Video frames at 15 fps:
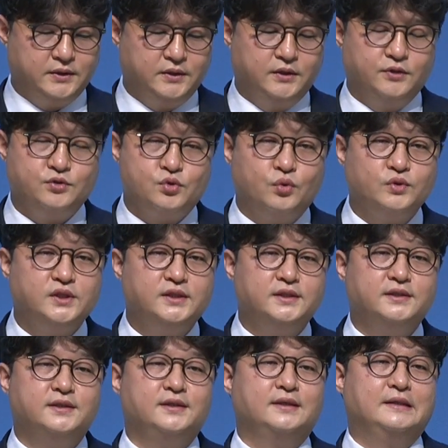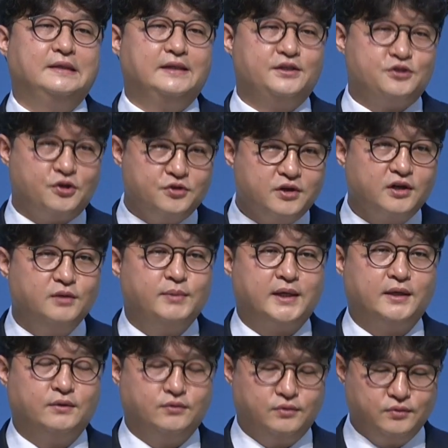종이 저녁을
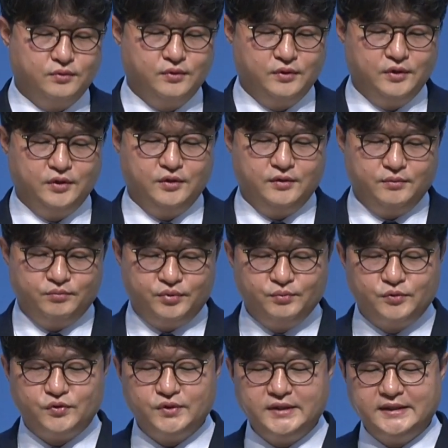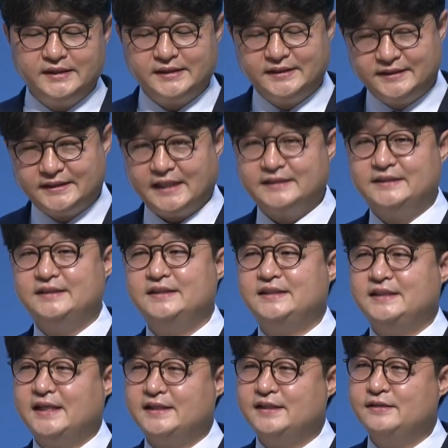바라고 품꾼이 그 싹스를
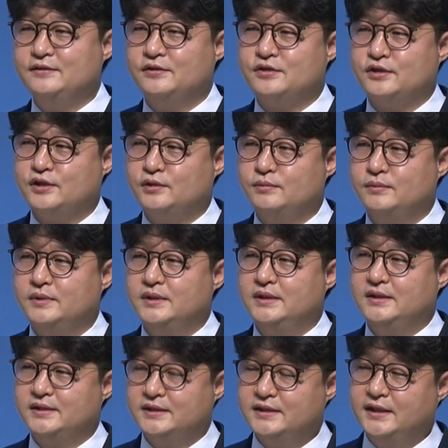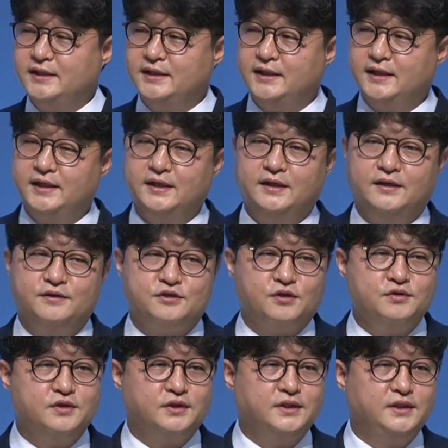기다리는 것처럼 그에게
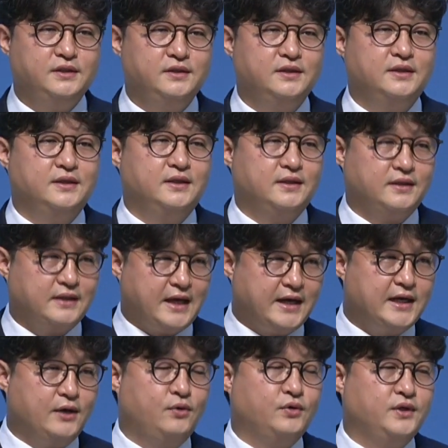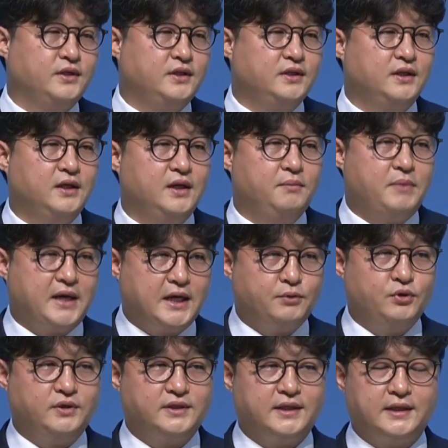저녁이 다가오기를 바라고
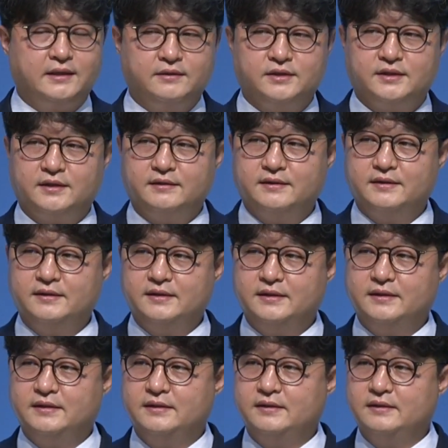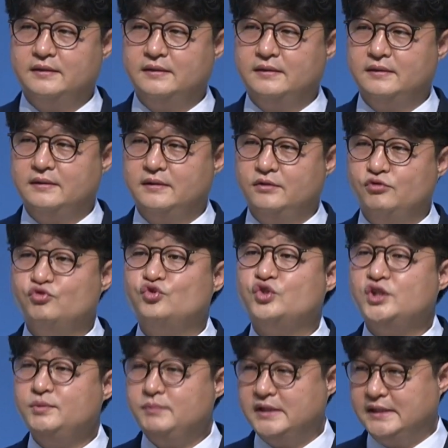있다는 거예요.
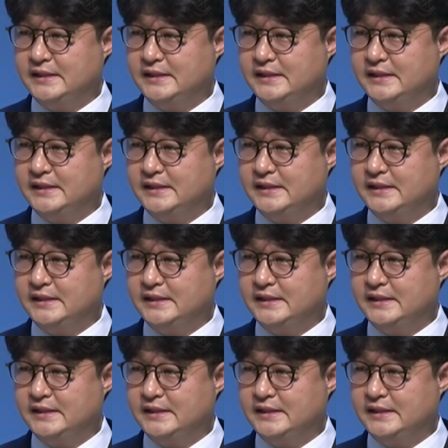쉼이